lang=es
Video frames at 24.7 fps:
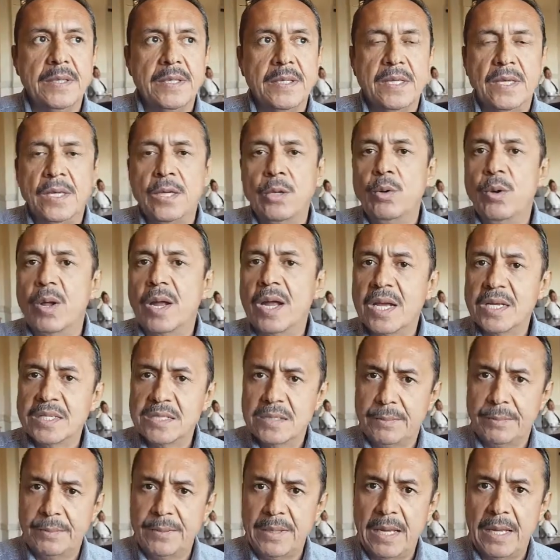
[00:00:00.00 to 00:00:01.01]
y lo han
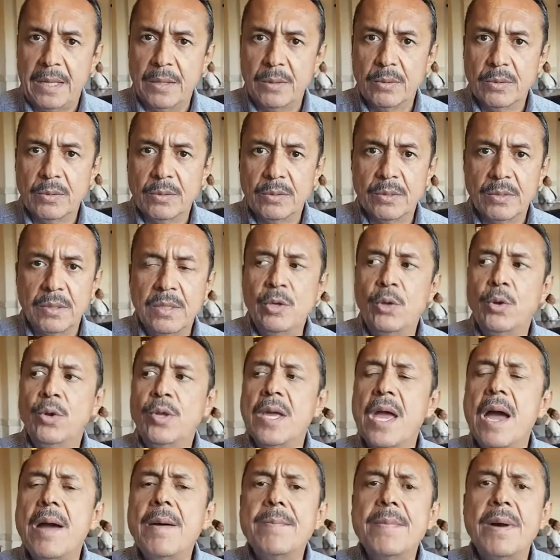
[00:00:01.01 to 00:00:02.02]
aceptado y lo
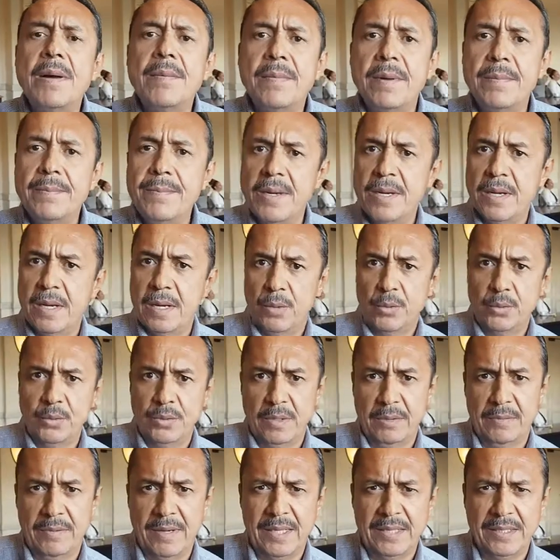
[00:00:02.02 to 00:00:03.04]
llaman más bien a un
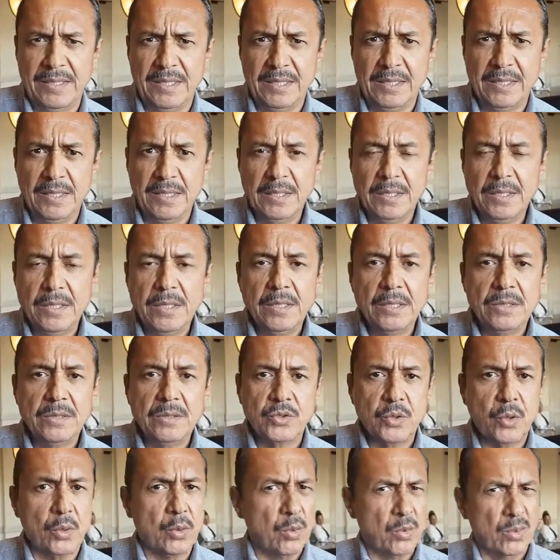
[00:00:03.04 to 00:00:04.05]
debate.
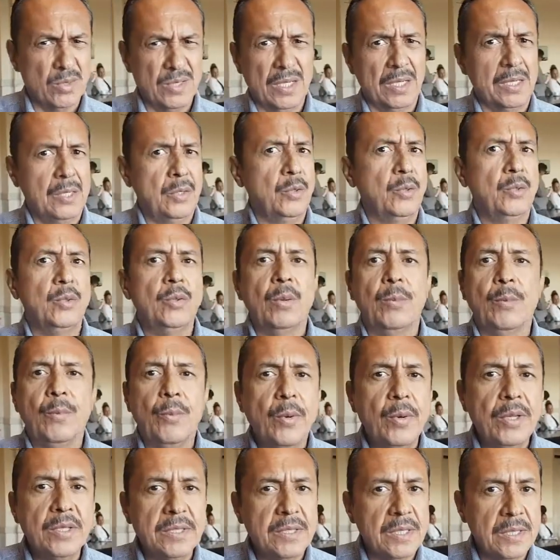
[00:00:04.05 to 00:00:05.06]
Son cosas que yo no
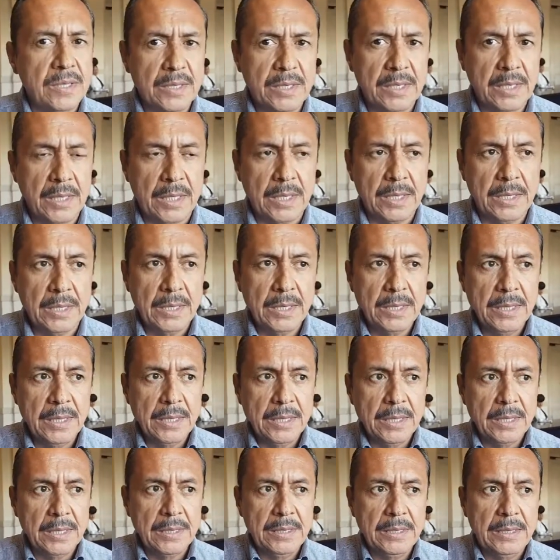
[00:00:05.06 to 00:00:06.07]
puedo entender
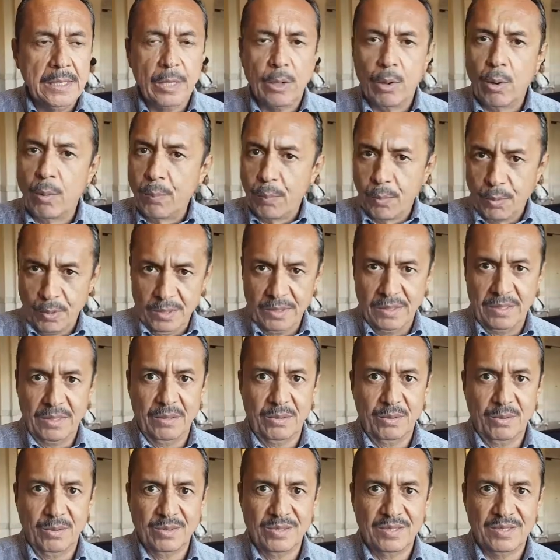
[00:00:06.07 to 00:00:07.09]
de los
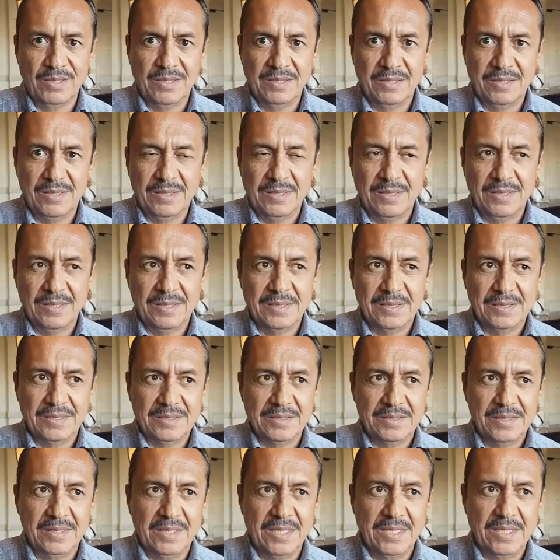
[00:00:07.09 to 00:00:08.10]
políticos.
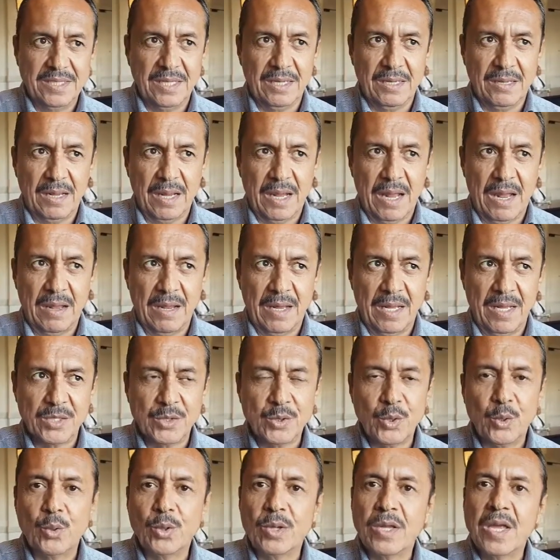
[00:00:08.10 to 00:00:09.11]
Es decir,
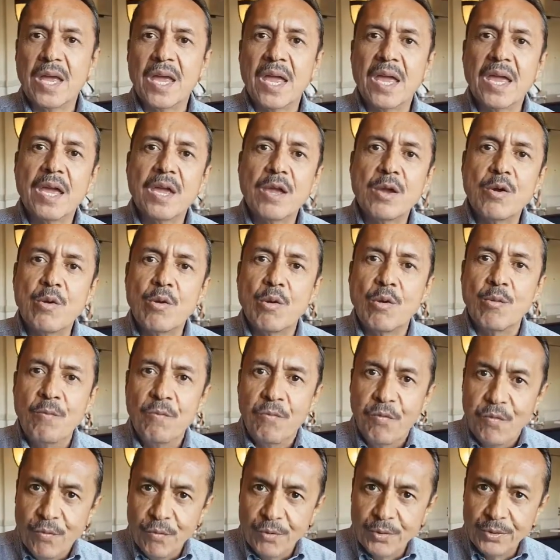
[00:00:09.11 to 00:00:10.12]
eso es lo que
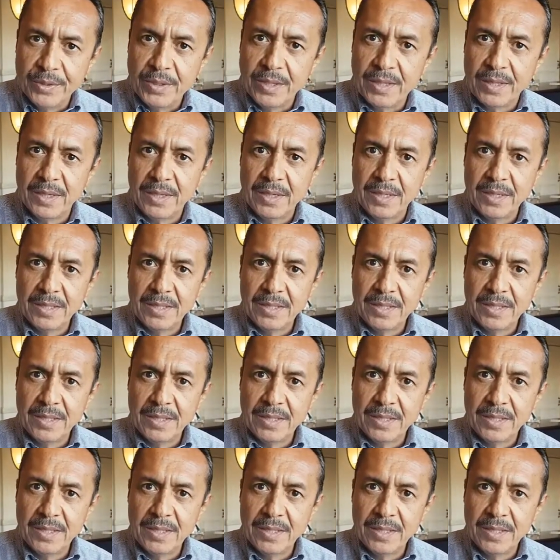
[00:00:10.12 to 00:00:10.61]
confunden